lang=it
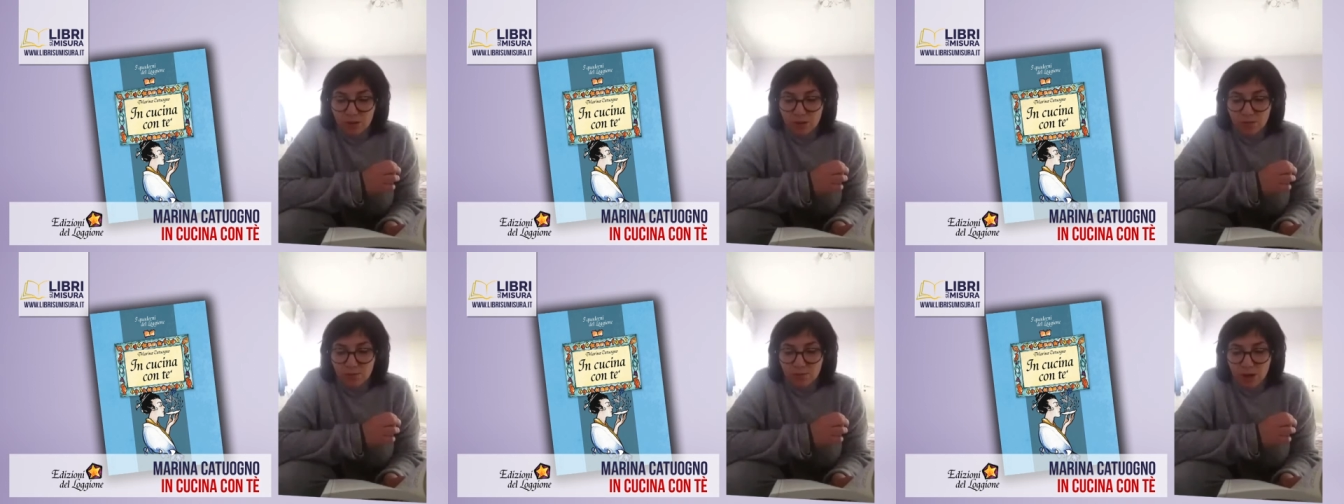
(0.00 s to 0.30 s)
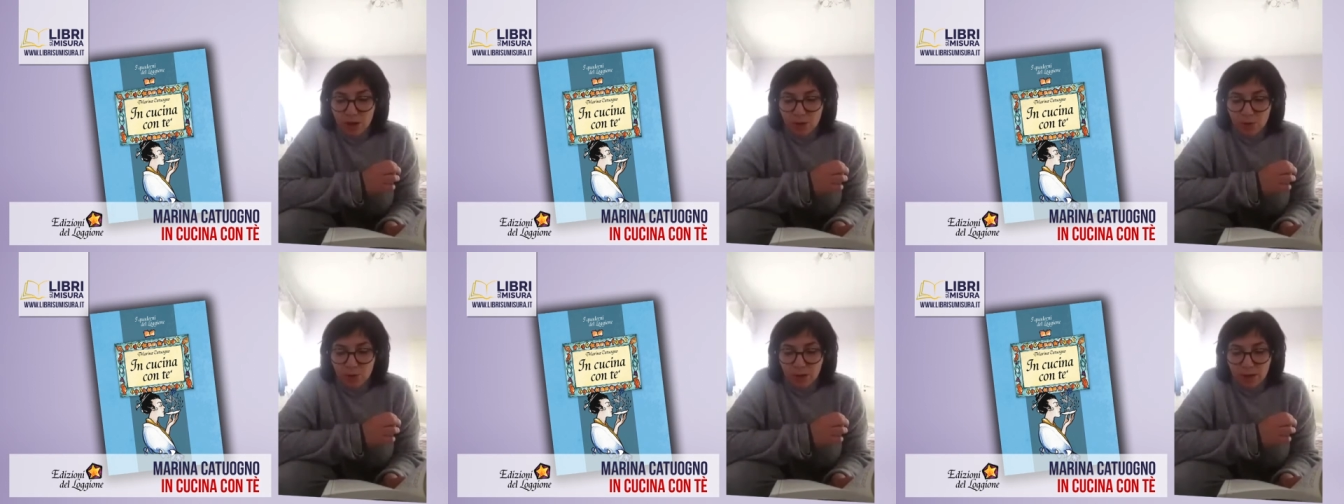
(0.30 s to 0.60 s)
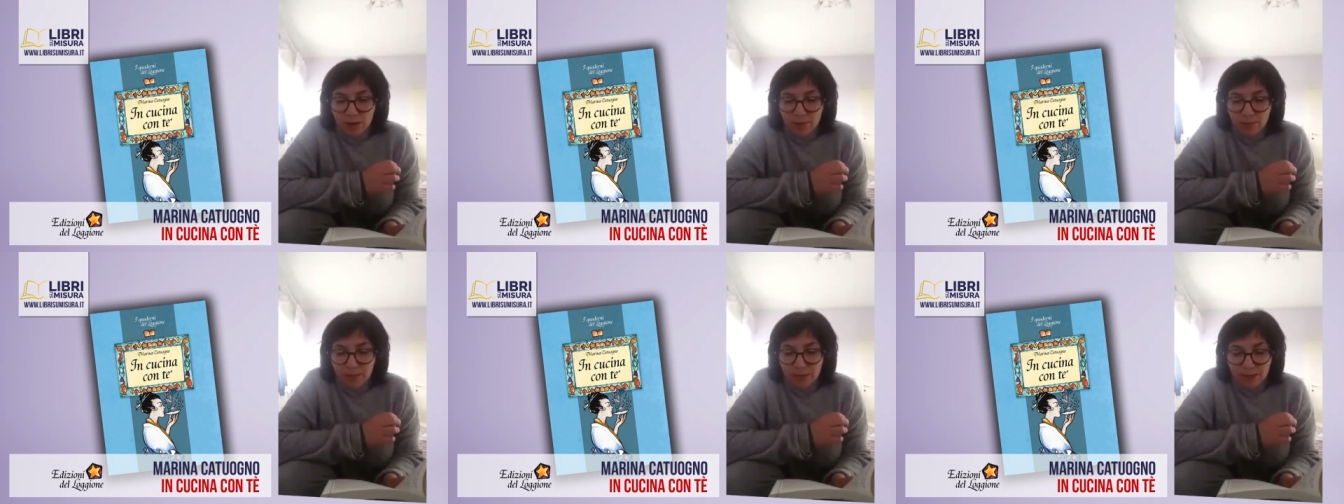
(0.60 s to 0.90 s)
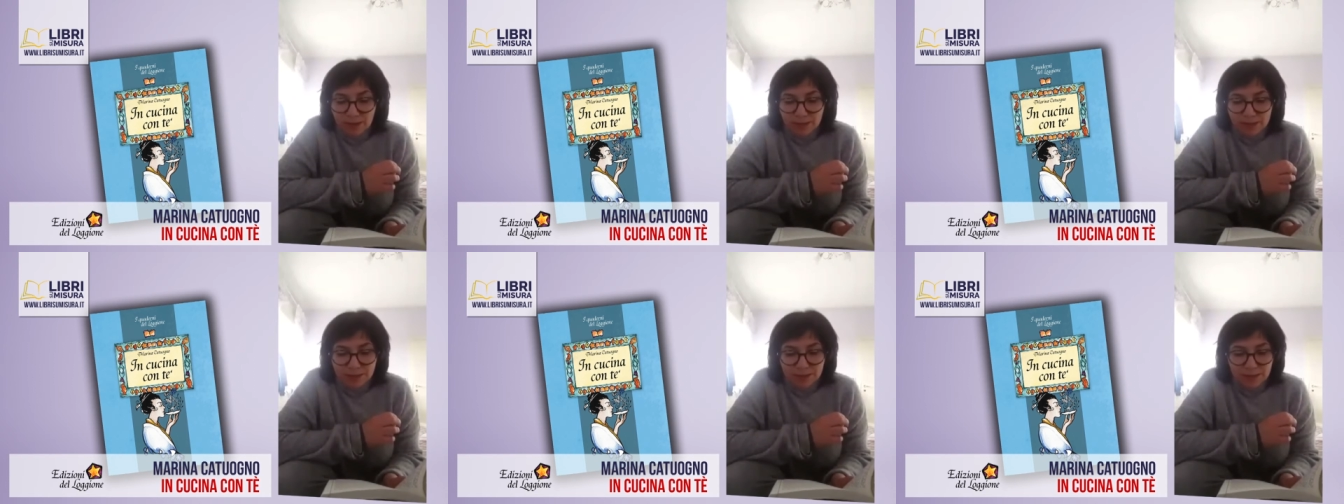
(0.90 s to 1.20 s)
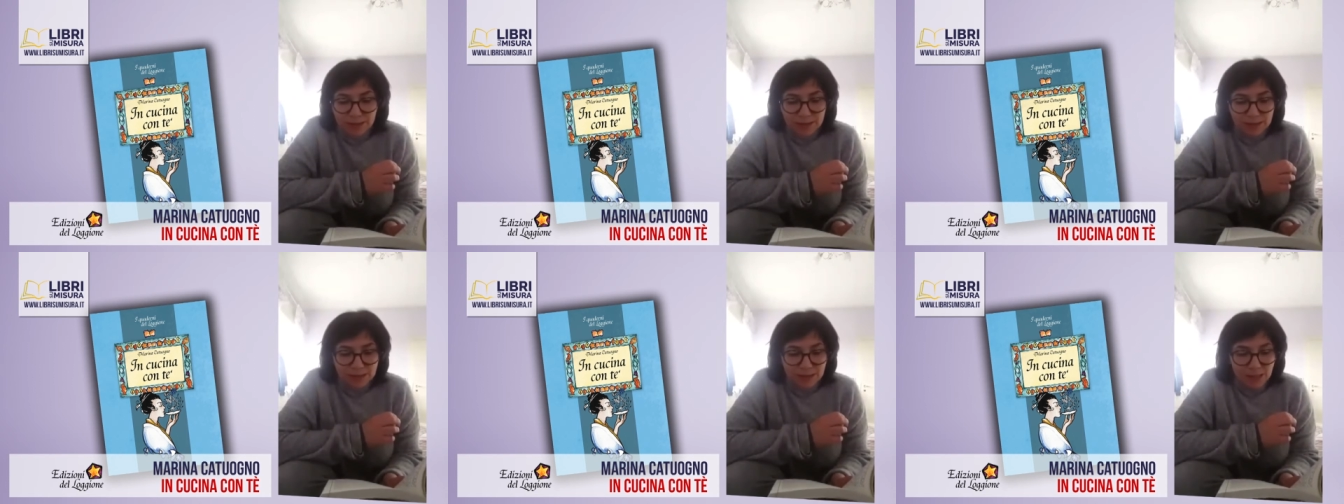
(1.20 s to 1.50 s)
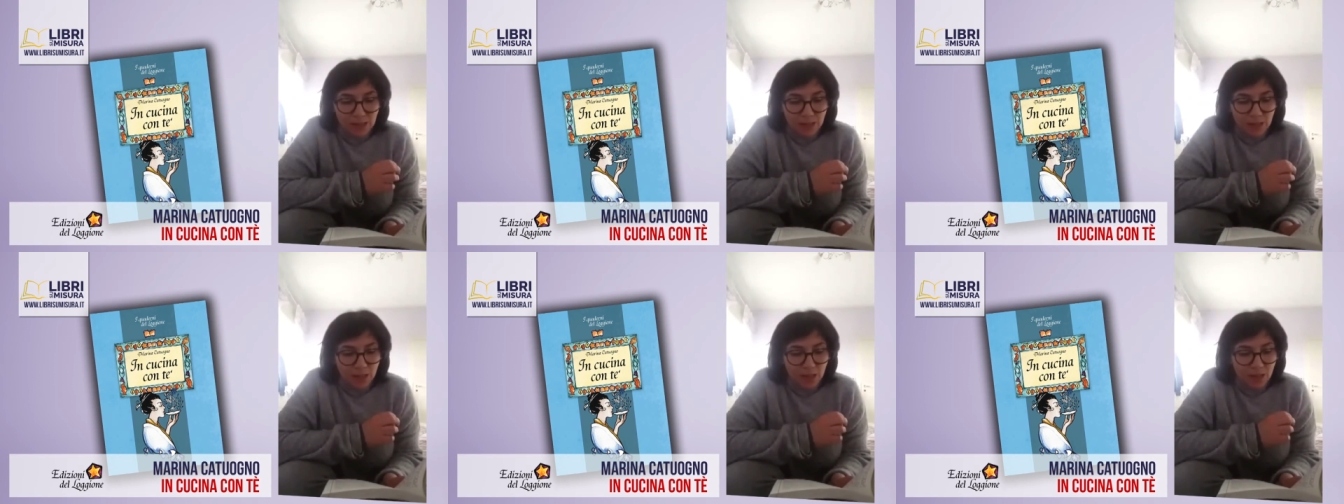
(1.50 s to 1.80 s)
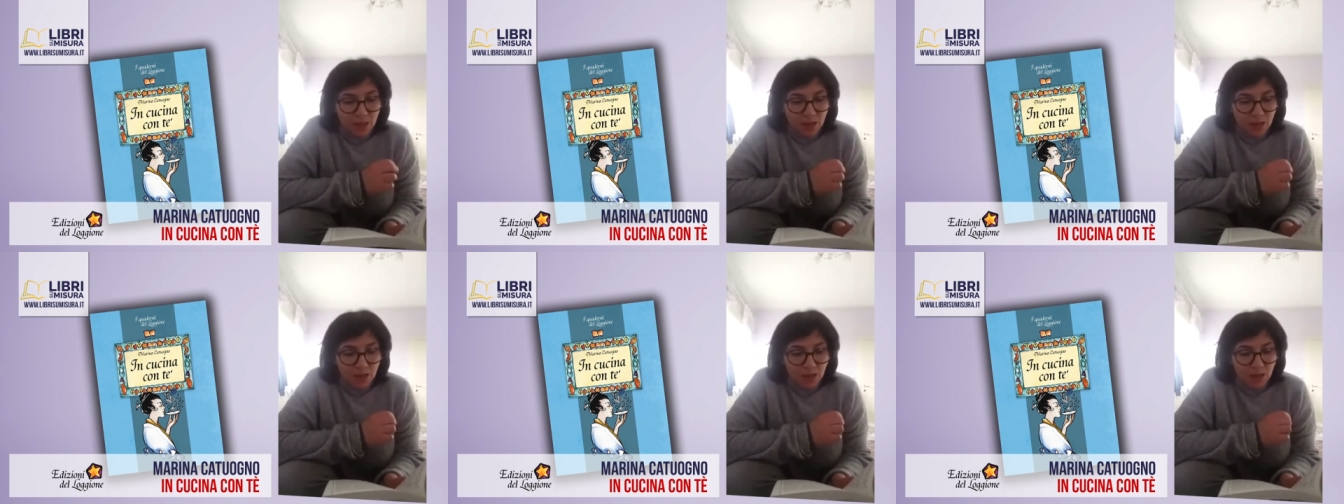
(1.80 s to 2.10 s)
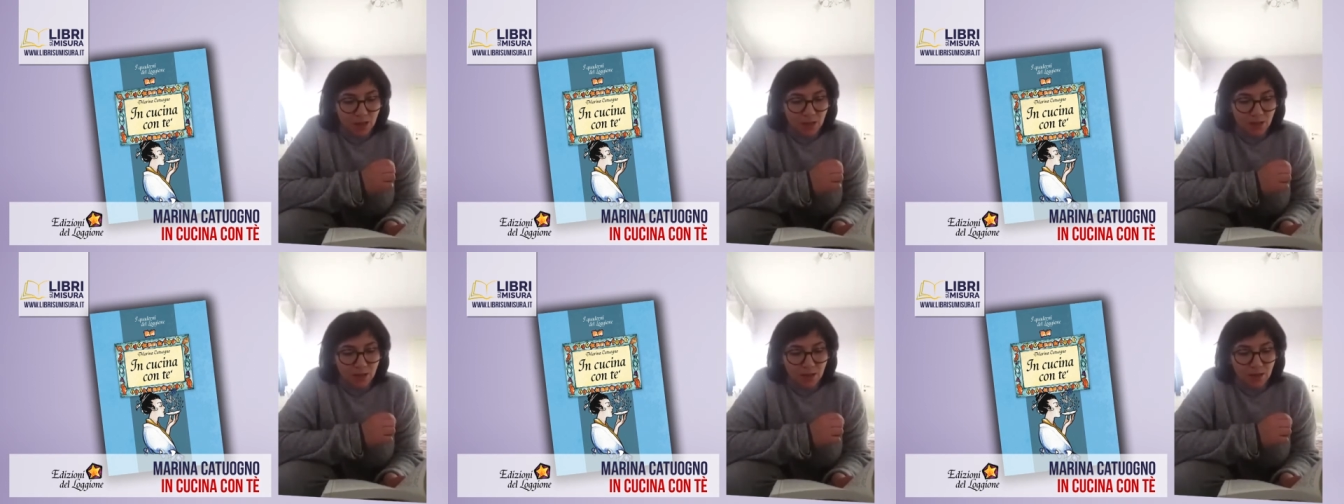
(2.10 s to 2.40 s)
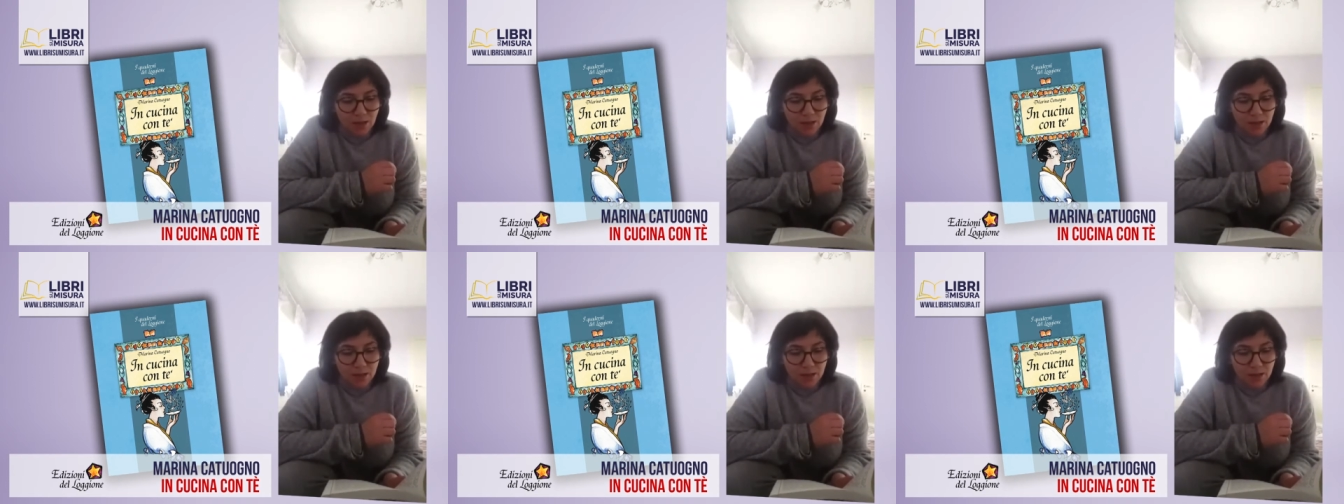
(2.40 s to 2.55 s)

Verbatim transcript: Baule Mentis, eh,